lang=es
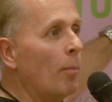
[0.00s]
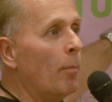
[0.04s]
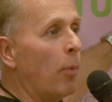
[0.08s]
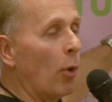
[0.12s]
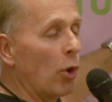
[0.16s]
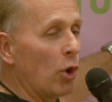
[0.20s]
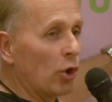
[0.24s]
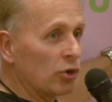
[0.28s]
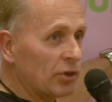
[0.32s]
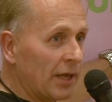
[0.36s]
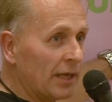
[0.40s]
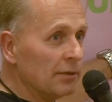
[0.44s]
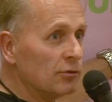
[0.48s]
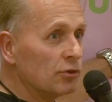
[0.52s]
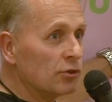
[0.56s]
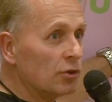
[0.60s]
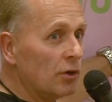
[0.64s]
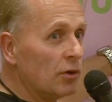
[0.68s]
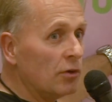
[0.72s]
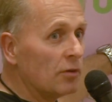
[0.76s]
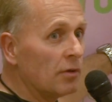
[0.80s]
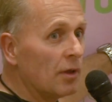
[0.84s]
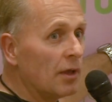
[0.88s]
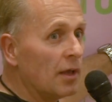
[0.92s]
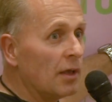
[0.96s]
Por lo
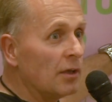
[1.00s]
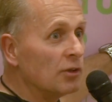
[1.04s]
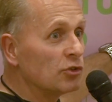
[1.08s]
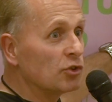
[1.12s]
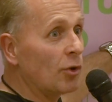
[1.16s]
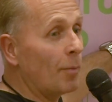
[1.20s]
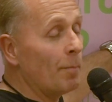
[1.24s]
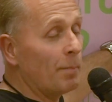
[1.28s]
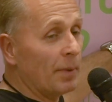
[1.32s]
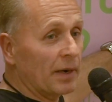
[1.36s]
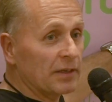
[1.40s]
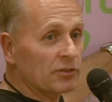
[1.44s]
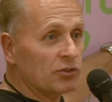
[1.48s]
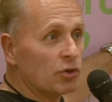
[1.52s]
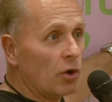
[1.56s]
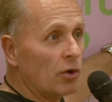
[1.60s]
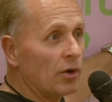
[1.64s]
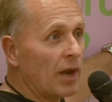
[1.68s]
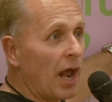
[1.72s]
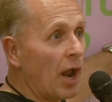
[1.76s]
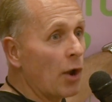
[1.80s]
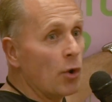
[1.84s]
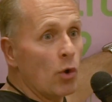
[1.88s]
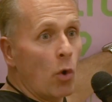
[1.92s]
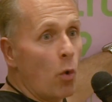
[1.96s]
tanto, son
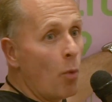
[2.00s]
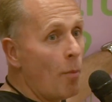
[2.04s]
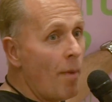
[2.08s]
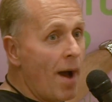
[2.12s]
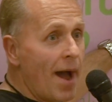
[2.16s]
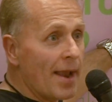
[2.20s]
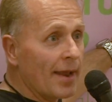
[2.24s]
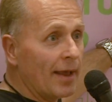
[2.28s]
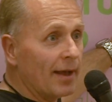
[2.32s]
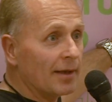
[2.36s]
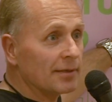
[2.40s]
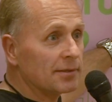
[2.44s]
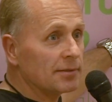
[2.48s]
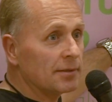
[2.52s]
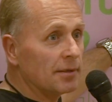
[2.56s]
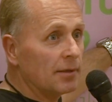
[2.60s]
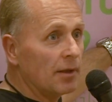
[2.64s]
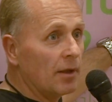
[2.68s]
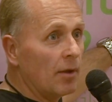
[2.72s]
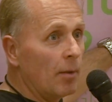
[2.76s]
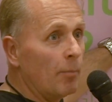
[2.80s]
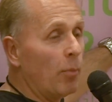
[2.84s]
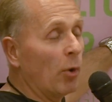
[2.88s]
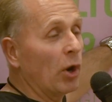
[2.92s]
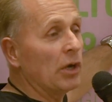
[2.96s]
personas, no humanas,
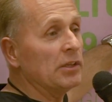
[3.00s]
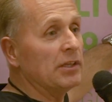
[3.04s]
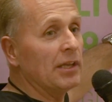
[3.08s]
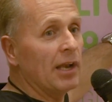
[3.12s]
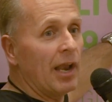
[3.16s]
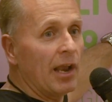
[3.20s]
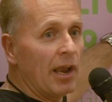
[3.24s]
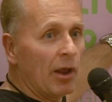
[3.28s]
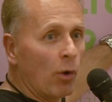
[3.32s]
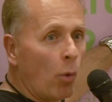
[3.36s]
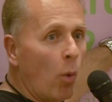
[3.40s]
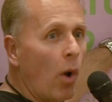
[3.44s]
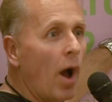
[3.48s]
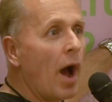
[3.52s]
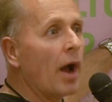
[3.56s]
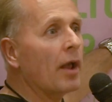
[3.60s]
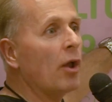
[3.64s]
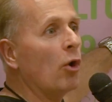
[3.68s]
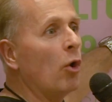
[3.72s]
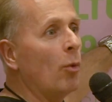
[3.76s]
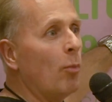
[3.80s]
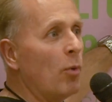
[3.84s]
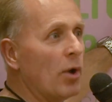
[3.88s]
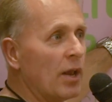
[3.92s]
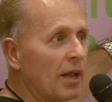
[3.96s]
porque tienen
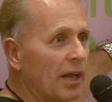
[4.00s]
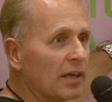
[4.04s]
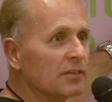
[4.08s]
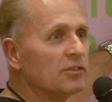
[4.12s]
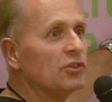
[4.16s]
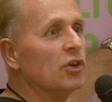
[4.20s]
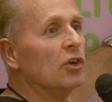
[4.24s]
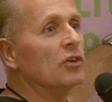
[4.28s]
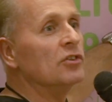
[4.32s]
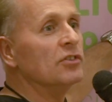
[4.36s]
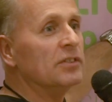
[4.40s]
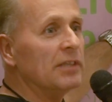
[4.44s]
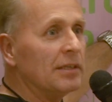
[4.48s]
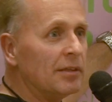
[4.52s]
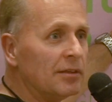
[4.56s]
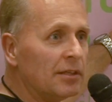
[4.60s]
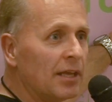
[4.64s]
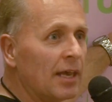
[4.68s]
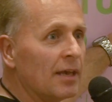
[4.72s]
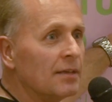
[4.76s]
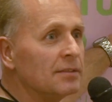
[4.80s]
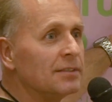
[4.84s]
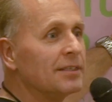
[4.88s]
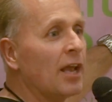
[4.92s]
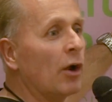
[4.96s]
lenguaje, comunicación,
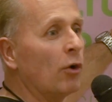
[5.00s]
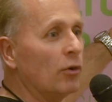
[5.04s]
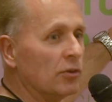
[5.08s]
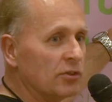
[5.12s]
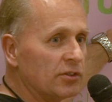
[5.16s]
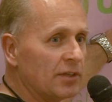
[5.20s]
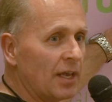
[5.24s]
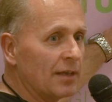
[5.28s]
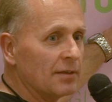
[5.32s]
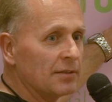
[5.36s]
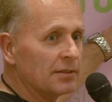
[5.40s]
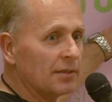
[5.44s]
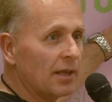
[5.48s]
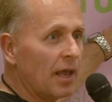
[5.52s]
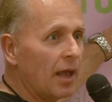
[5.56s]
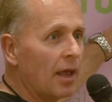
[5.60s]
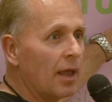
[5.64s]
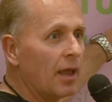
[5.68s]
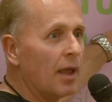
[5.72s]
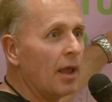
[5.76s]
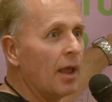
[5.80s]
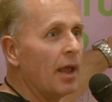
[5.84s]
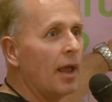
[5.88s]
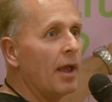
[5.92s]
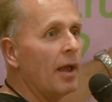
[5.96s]
sintiencia, conciencia.
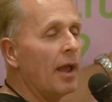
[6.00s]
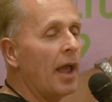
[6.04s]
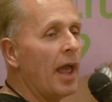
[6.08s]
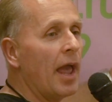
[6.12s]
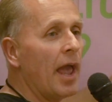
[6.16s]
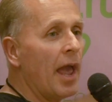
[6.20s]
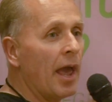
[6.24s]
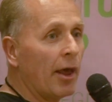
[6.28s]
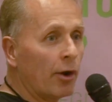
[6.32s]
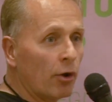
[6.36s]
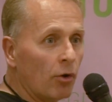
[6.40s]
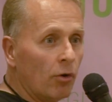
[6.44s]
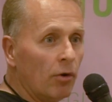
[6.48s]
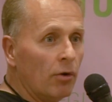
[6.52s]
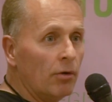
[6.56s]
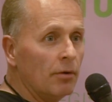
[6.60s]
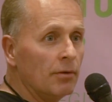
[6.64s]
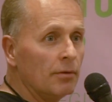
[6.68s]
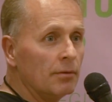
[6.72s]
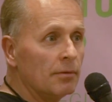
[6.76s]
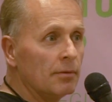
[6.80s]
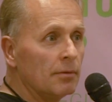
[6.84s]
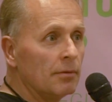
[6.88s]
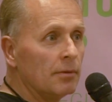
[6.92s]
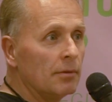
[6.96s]

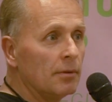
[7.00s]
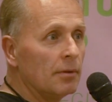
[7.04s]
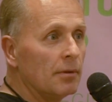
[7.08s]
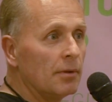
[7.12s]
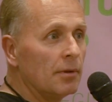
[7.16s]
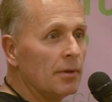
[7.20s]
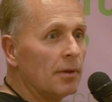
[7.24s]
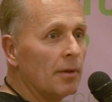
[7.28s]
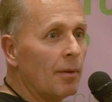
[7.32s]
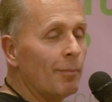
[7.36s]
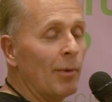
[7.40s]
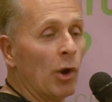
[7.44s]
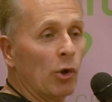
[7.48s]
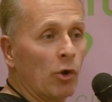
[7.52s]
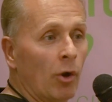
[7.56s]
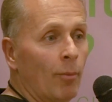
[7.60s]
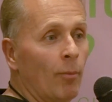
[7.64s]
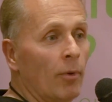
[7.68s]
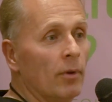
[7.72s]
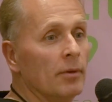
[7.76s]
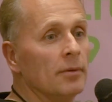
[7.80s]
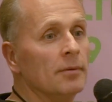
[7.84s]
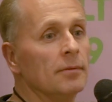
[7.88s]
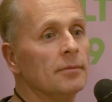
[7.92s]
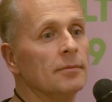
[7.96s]
Ergo, menos
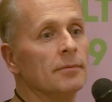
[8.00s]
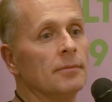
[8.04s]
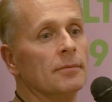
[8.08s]
como.